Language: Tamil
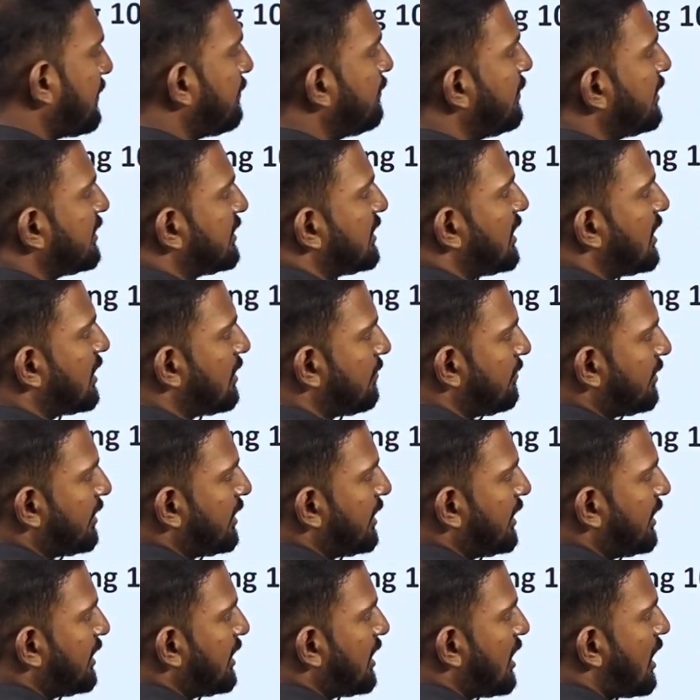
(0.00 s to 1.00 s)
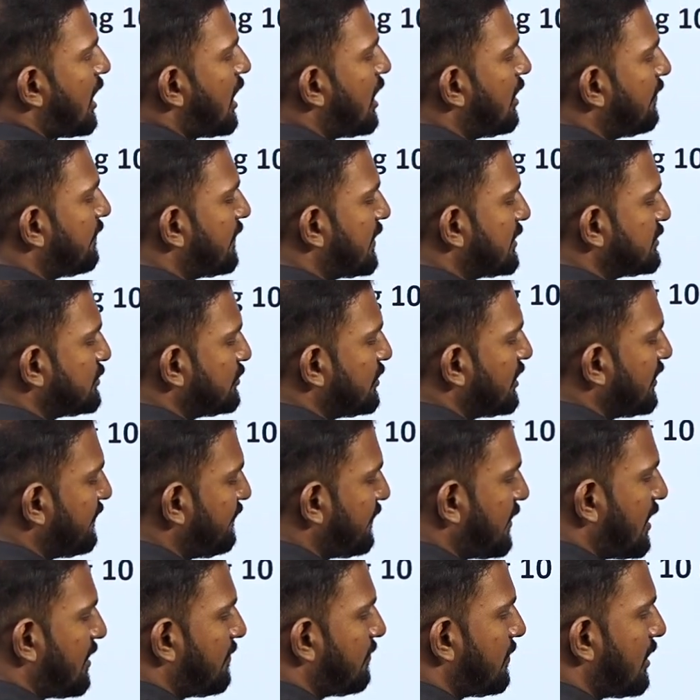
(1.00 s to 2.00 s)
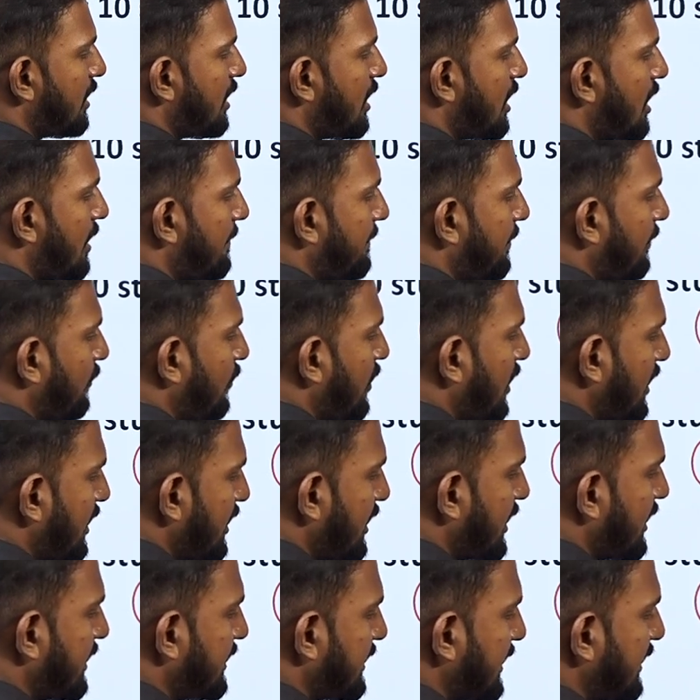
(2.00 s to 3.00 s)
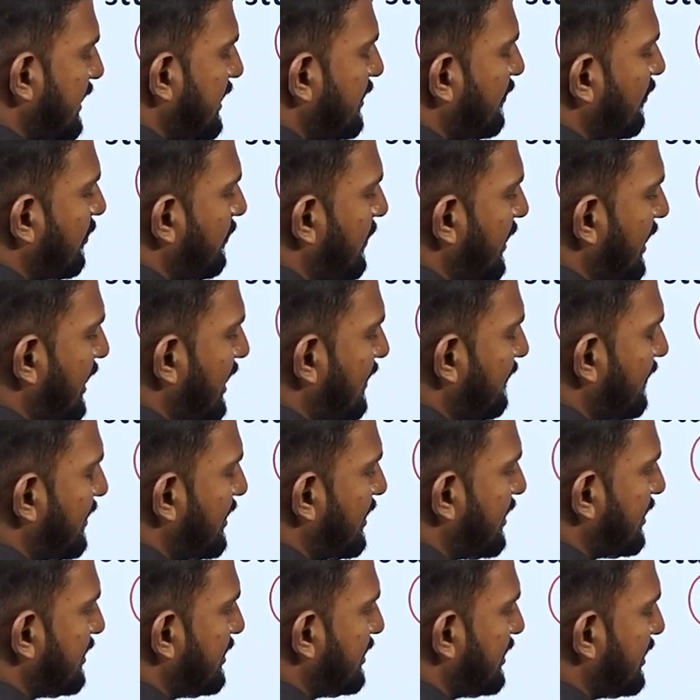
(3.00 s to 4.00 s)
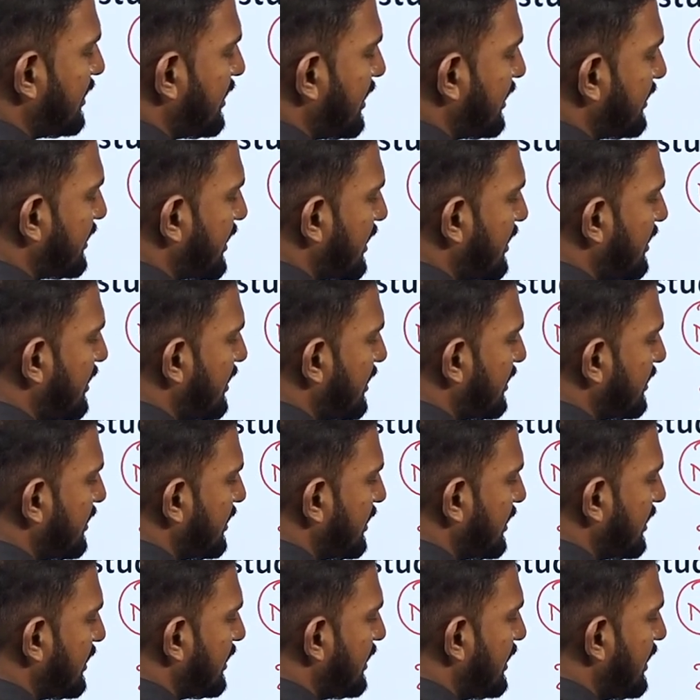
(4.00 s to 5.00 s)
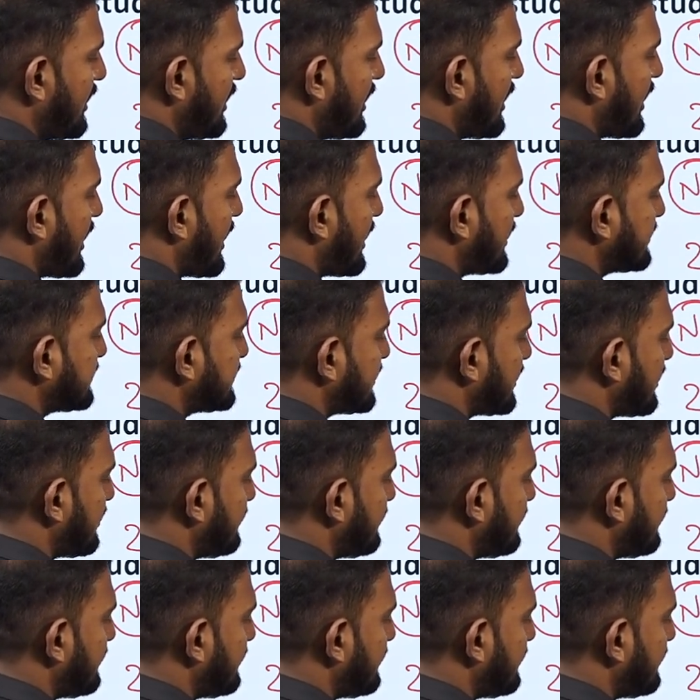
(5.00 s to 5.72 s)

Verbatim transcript: நம்பர் தான் நமக்கு ஆவரேஜுடைய ஃபார்முலா அப்போ ஹண்ட்ரட் அண்ட் டென் டிவைட் பை லெவன்றது டென்ன்றது ஆன்சர்